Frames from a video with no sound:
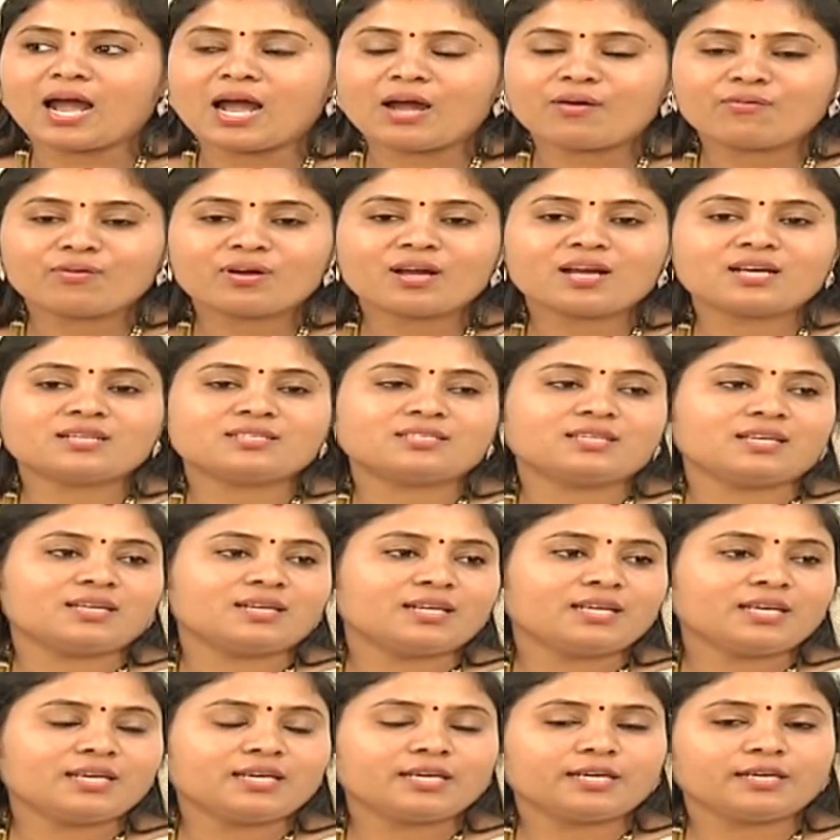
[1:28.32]
ఆ
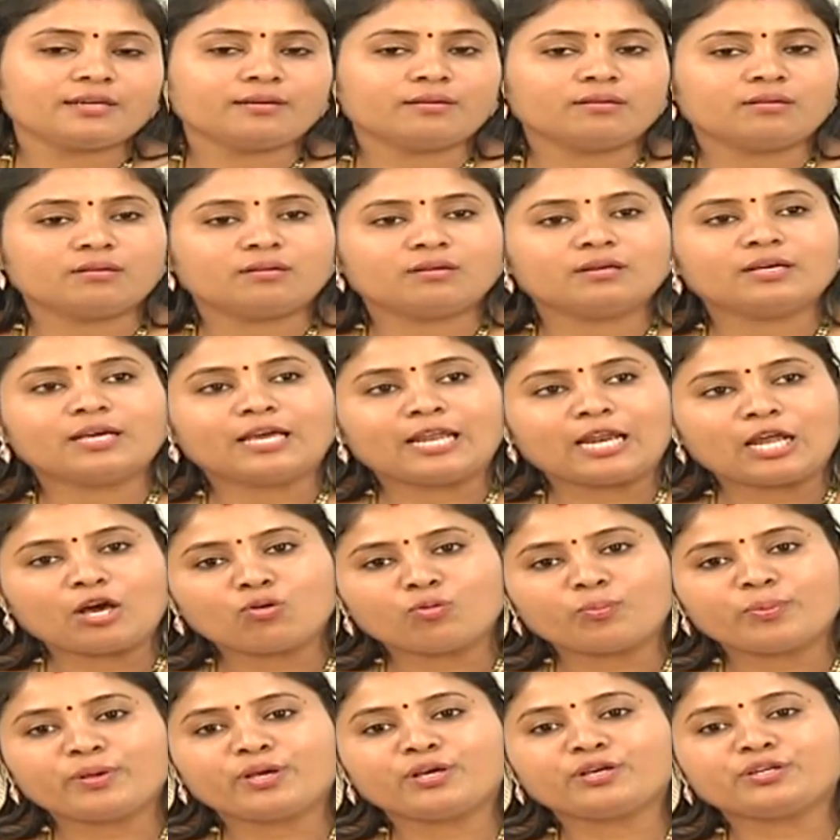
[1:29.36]
అవకాశాన్ని ఎలా
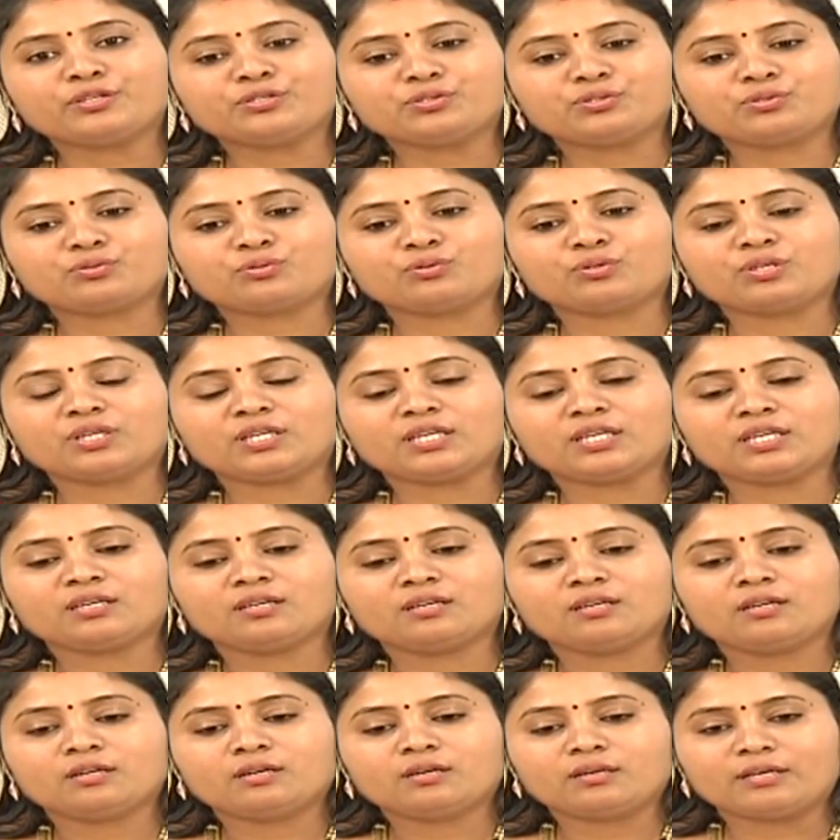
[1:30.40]
ఉపయోగించుకొని
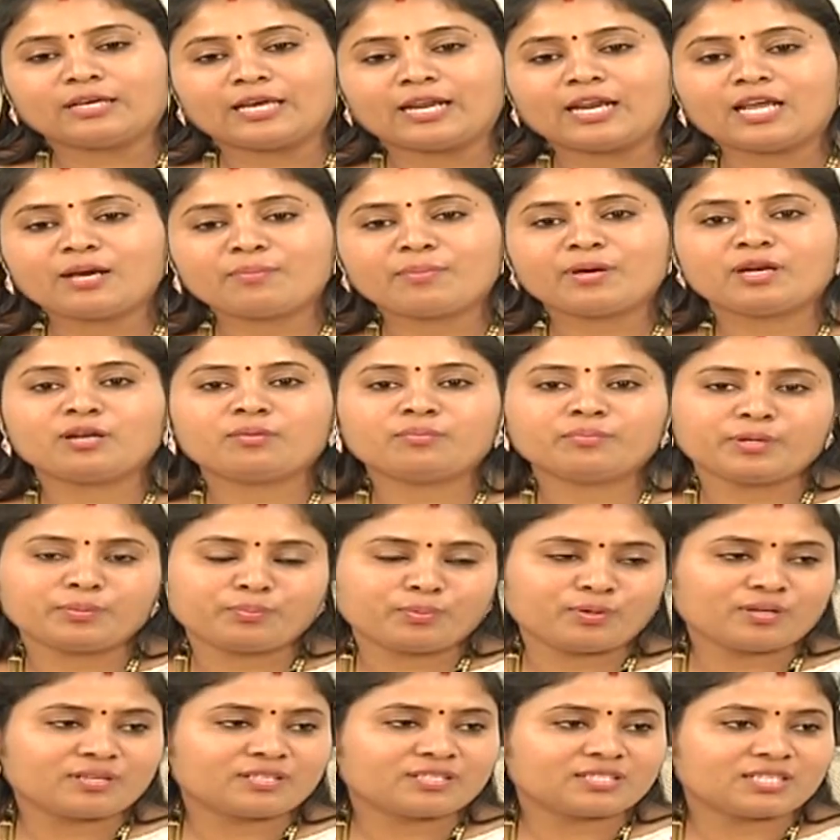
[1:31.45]
ఎలా మనం
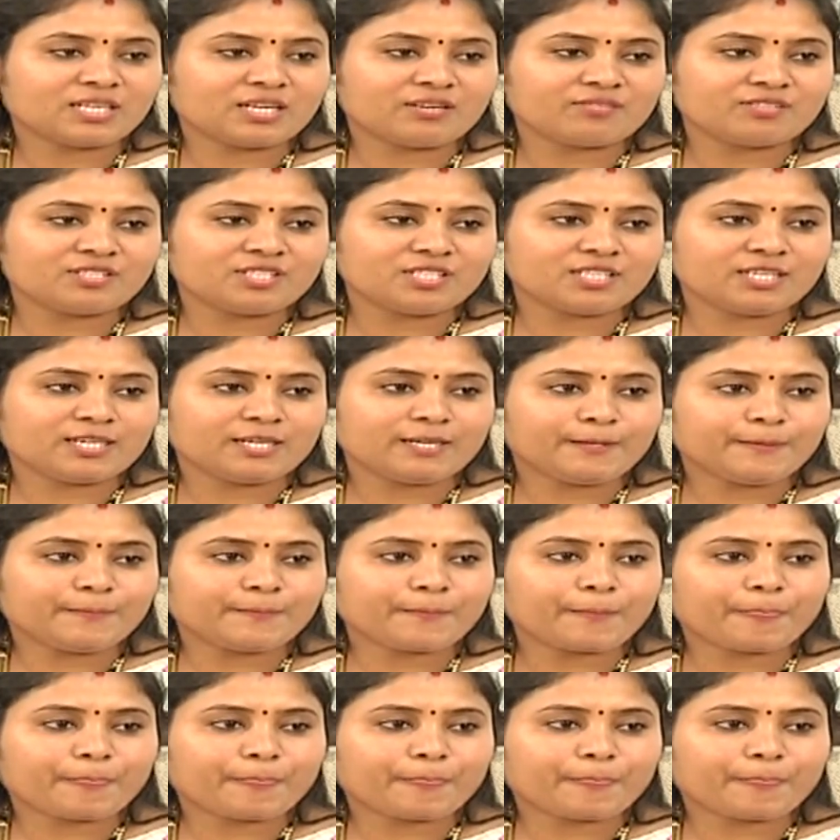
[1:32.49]
పీపుల్కి సేవ చేయాలి